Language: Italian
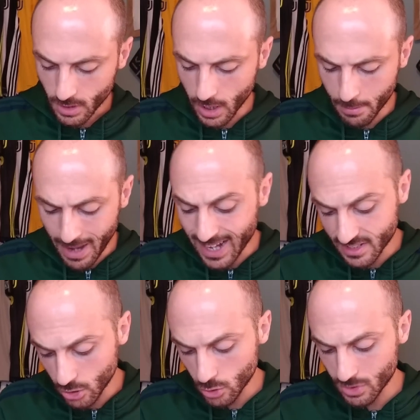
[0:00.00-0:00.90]
eh,
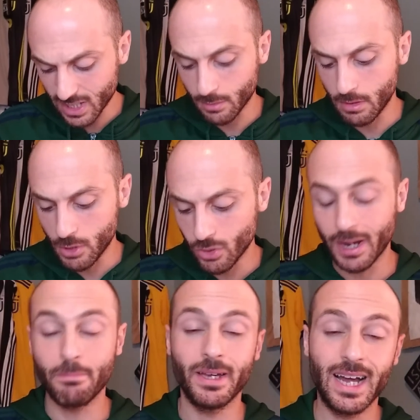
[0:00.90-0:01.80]
anzi, no, scusatemi, il
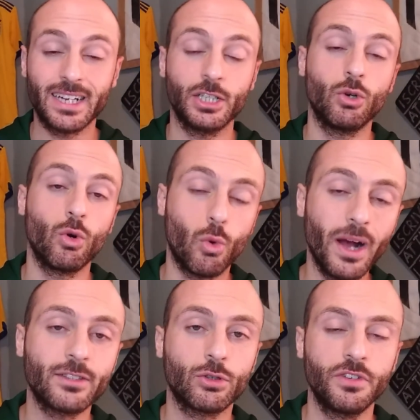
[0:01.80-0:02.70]
migliore è Berardi con
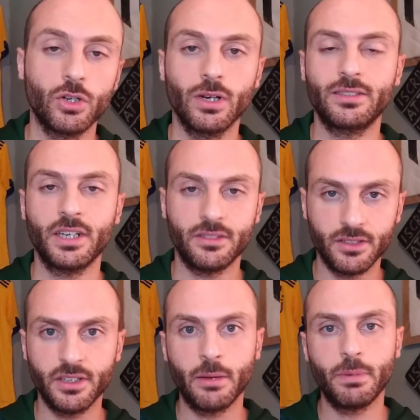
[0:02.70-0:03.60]
4,3
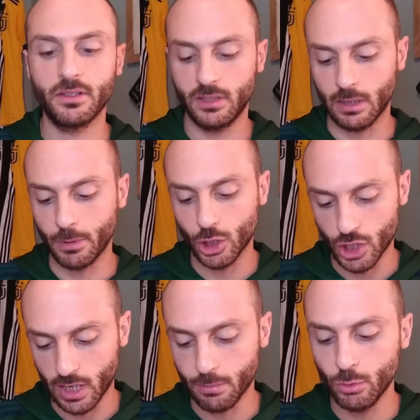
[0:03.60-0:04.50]
tiri a partita, poi
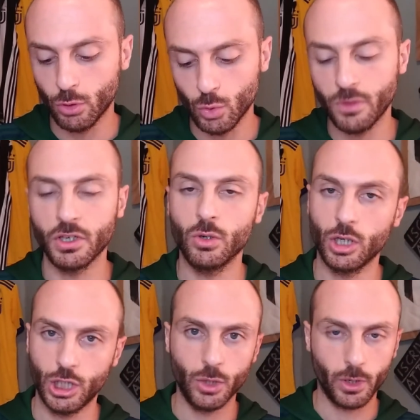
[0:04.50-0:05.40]
c'è Caputo
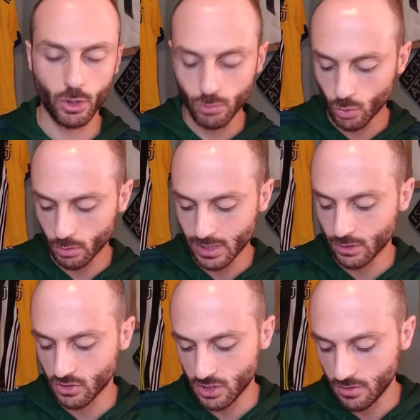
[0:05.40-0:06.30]
2,5, comunque un
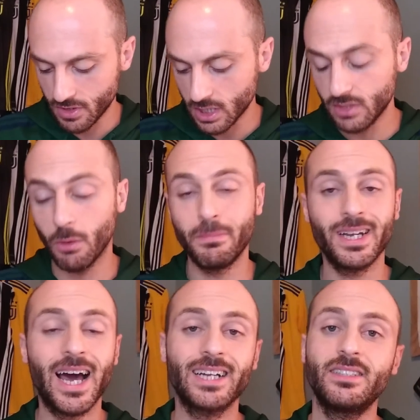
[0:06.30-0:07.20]
dato significativo.
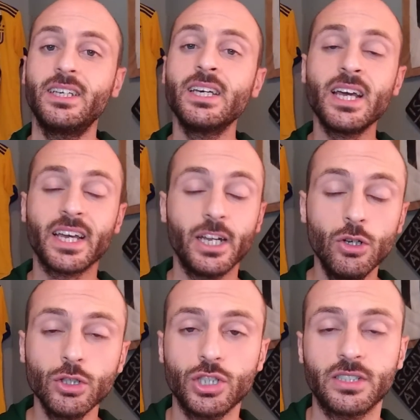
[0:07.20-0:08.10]
Berardi che
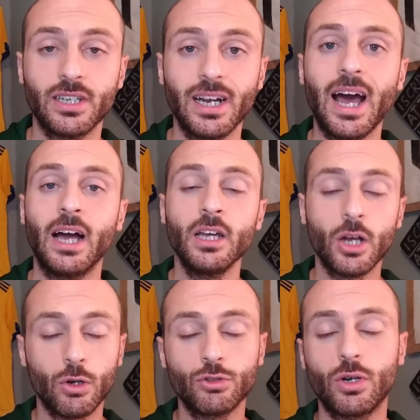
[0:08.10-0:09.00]
non ci sarà
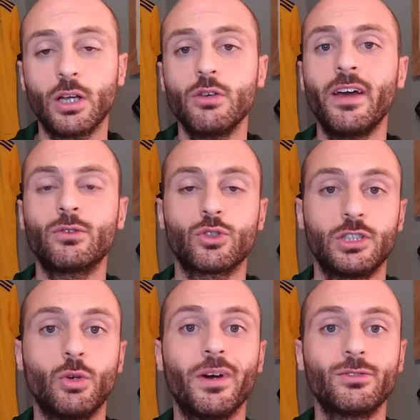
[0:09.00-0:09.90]
contro la Juventus
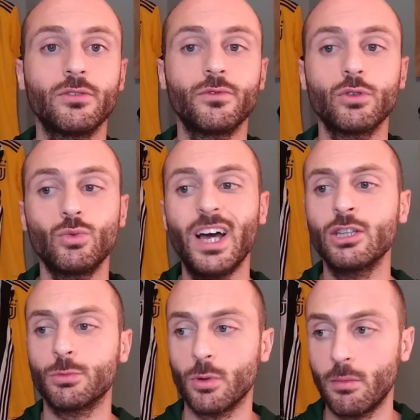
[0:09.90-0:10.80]
in quanto
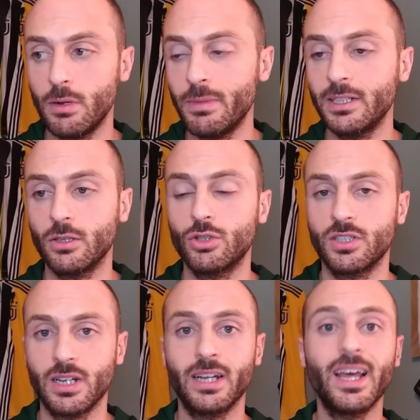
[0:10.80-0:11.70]
infortunato, probabilmente non
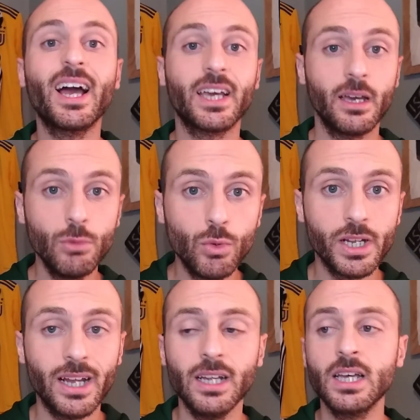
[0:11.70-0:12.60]
ci sarà neanche
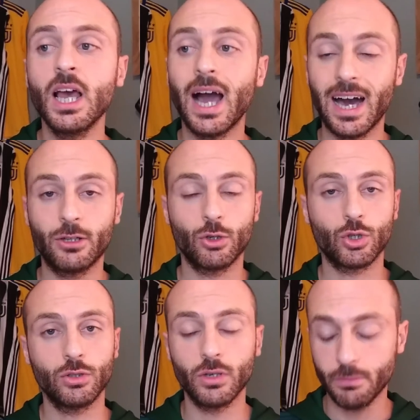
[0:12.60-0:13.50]
Muriel, altro
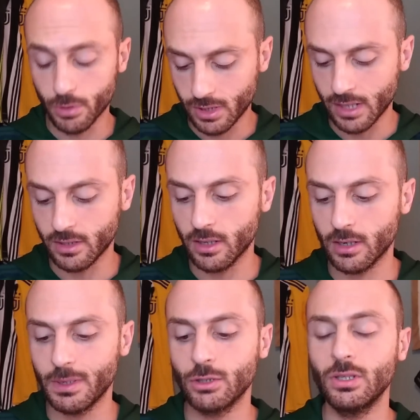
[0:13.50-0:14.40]
giocatore importante del
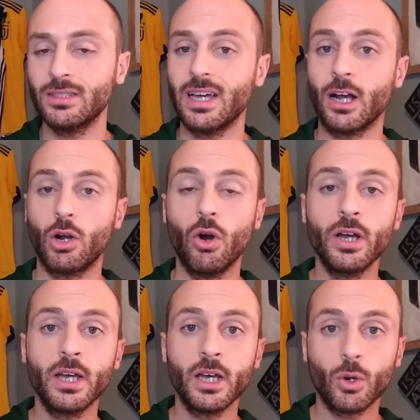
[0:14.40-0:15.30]
reparto
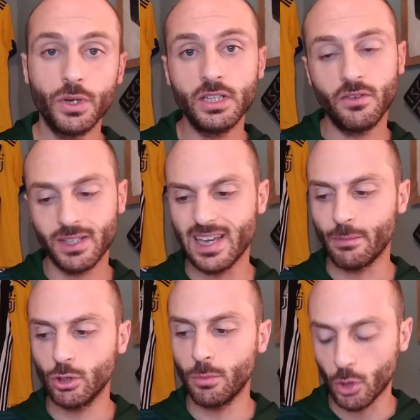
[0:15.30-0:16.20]
d'attacco, quindi
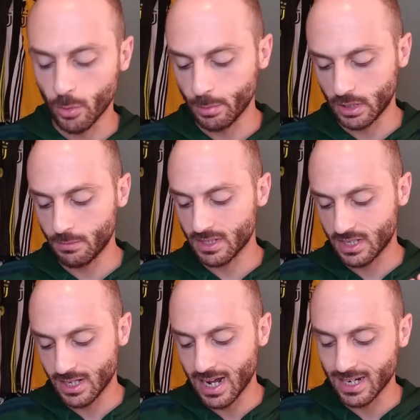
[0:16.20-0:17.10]
vediamo dopo come potrebbe
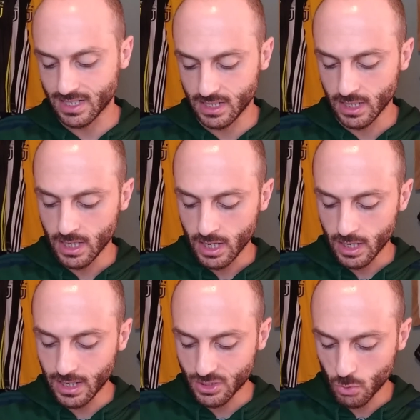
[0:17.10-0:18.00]
schierarsi
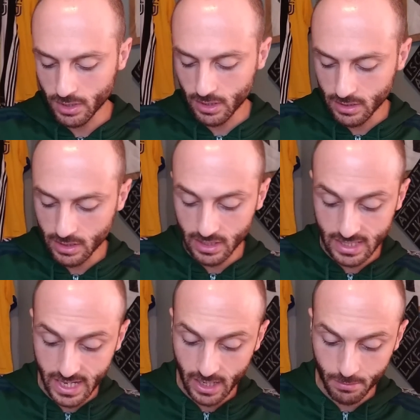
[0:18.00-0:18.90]
la squadra di De
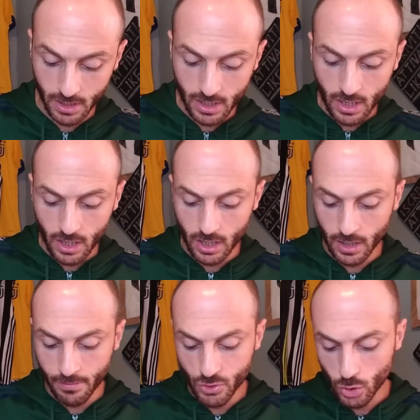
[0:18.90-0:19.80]
Zerbi.
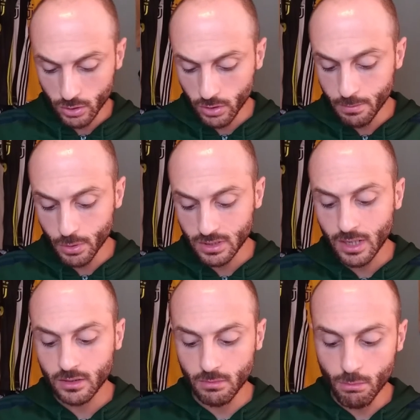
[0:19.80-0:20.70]
Eh, giocatori
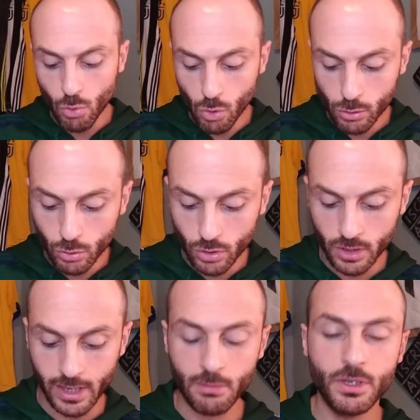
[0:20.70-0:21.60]
importanti,
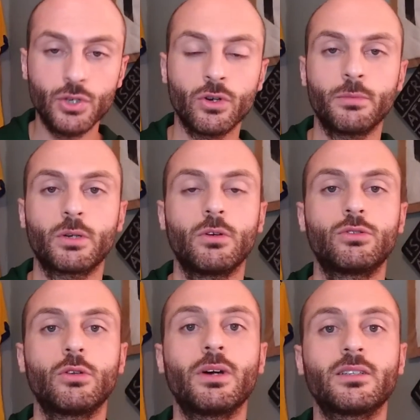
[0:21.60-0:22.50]
Muldur, il migliore per
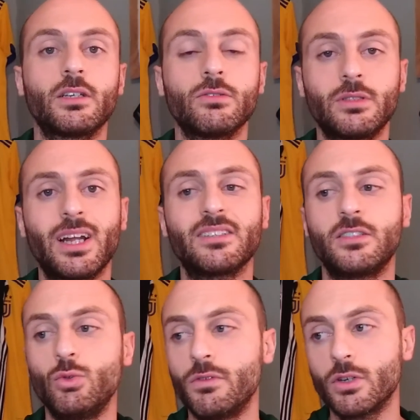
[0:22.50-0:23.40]
quanto riguarda i
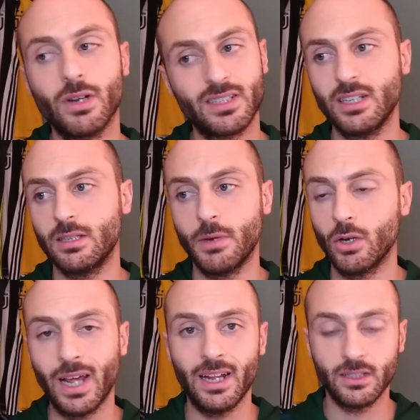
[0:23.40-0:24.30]
contrasti, 2,7, ma
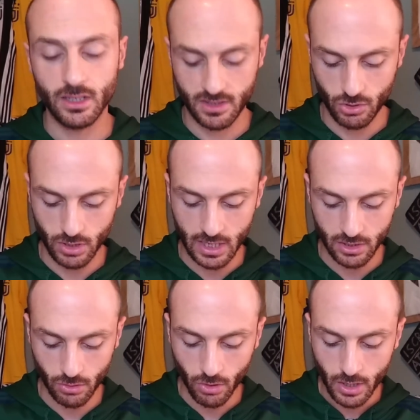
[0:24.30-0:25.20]
non è il terzino
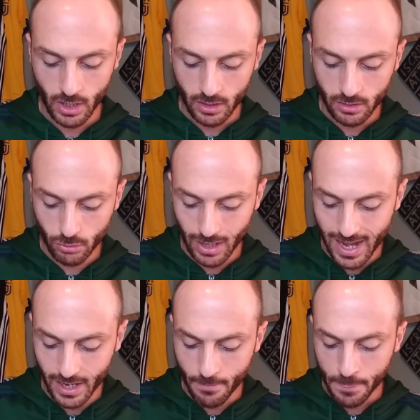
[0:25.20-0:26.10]
destro
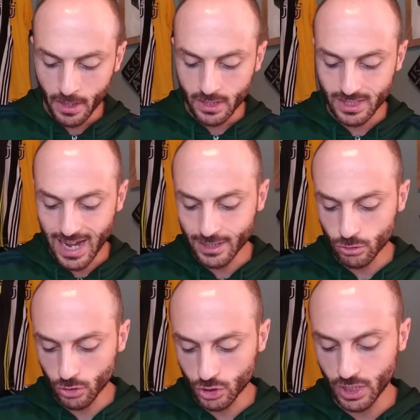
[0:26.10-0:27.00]
titolare.
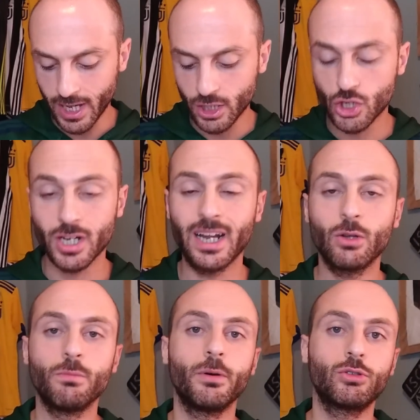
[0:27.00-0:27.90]
Santos e in generale
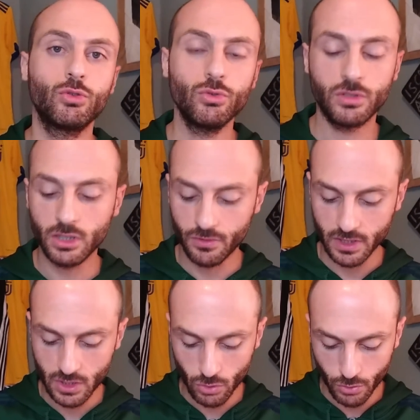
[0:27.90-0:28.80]
un po' tutti i
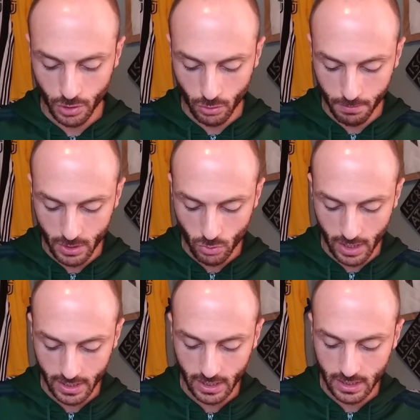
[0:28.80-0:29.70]
difensori, compreso
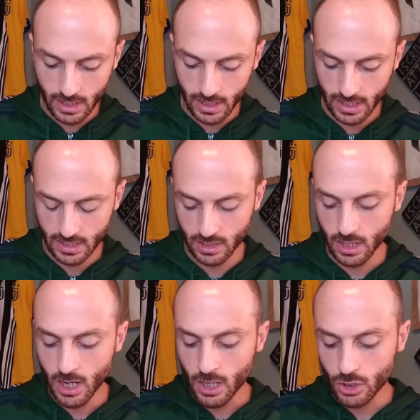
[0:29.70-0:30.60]
anche Chiriche Lopez
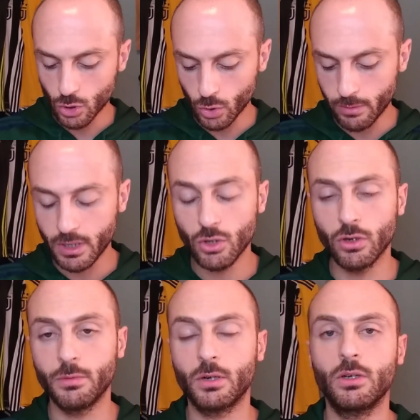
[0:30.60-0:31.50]
sono i
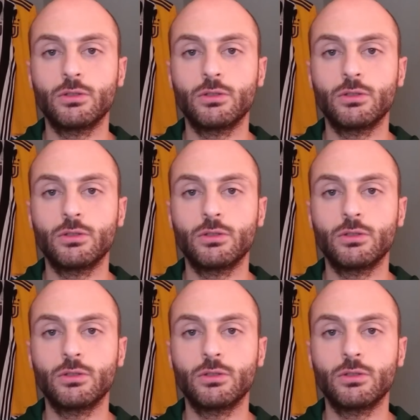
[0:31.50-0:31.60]
migliori per